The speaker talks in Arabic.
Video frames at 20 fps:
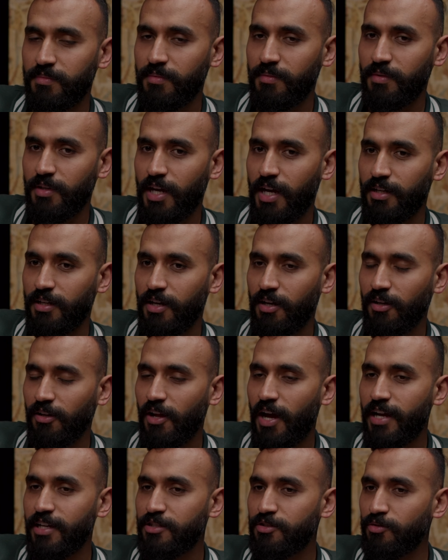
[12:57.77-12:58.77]
يعني الله
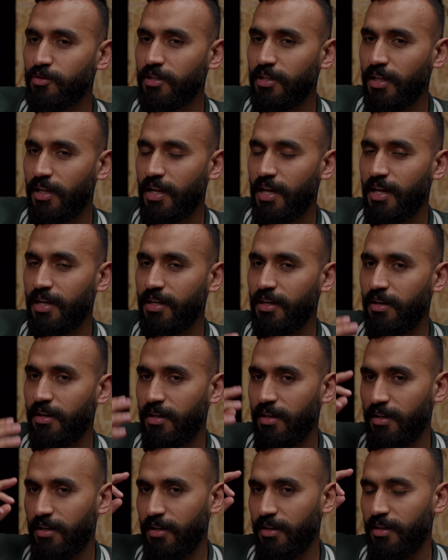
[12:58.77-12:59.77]
عايز يقول لنا إن
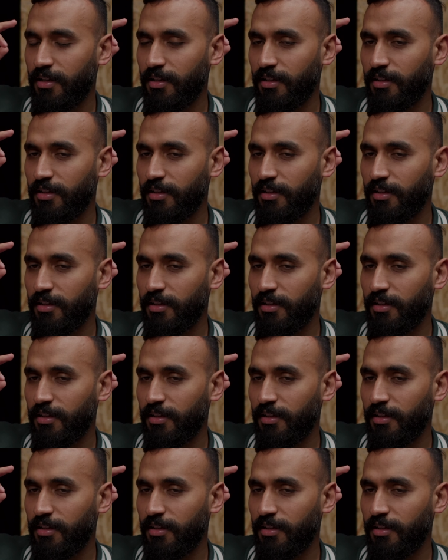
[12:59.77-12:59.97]
إن